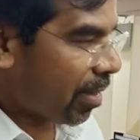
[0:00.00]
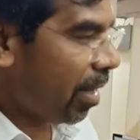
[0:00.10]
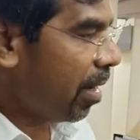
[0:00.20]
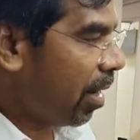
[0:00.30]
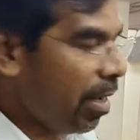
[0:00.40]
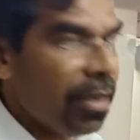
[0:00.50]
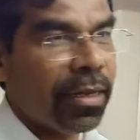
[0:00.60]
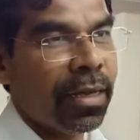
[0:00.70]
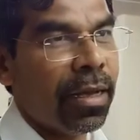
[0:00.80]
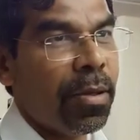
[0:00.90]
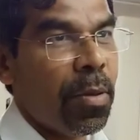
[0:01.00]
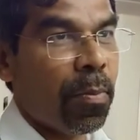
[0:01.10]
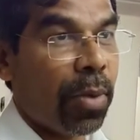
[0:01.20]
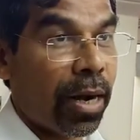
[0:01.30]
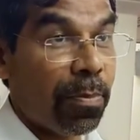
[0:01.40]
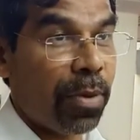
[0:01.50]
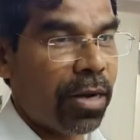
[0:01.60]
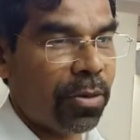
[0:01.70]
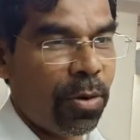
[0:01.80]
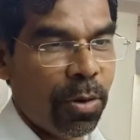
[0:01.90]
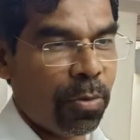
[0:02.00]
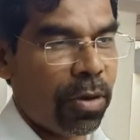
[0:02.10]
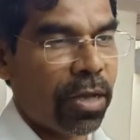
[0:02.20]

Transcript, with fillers: செயலிகளை படைப்பாற்றலோடு உருவாகி